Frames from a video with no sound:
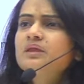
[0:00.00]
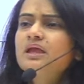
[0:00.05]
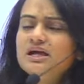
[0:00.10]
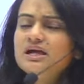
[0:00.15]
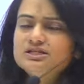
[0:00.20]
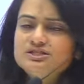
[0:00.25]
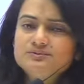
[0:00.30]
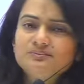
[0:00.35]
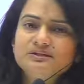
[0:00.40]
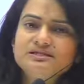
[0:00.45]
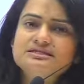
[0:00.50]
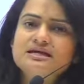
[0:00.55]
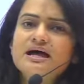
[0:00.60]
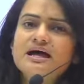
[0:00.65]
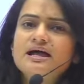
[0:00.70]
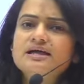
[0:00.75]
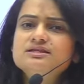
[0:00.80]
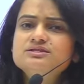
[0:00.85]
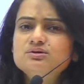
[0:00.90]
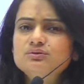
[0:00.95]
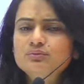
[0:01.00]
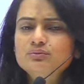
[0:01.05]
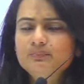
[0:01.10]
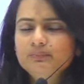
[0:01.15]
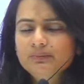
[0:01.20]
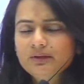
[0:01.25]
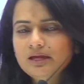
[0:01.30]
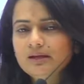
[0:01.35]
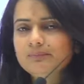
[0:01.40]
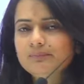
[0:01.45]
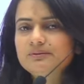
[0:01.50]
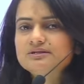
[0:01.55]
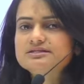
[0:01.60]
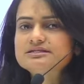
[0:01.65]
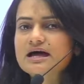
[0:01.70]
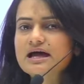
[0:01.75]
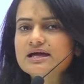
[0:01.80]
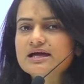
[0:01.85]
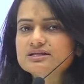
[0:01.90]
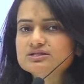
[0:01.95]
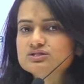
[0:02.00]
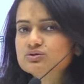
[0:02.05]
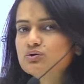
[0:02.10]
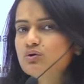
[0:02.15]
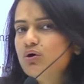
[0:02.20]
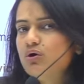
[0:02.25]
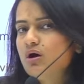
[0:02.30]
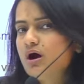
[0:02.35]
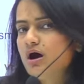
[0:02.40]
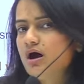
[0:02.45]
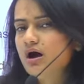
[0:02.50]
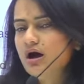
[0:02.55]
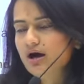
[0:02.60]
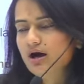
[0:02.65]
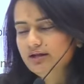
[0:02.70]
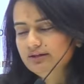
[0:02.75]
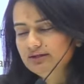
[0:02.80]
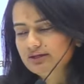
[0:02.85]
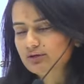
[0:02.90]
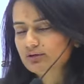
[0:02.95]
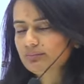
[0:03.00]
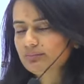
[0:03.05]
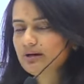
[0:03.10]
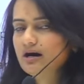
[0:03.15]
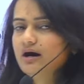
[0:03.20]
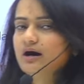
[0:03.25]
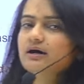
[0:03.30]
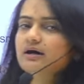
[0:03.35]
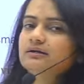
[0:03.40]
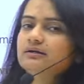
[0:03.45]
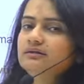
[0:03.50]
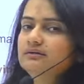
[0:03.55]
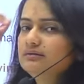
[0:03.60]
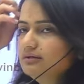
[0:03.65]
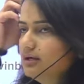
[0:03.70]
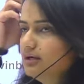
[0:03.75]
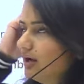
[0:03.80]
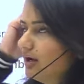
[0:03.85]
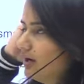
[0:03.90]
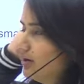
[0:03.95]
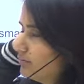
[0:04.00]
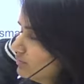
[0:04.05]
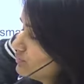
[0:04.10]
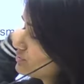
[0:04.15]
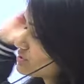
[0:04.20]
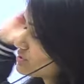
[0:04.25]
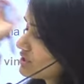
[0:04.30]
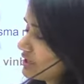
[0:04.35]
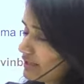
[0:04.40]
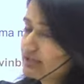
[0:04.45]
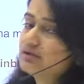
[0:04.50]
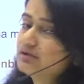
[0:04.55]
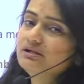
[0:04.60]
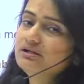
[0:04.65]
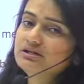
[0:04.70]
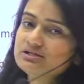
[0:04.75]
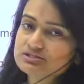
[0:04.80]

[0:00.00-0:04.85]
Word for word: एच प्लस आयंस और के प्लस आयंस को अंदर और बाहर आ, उसका रेगुलेशन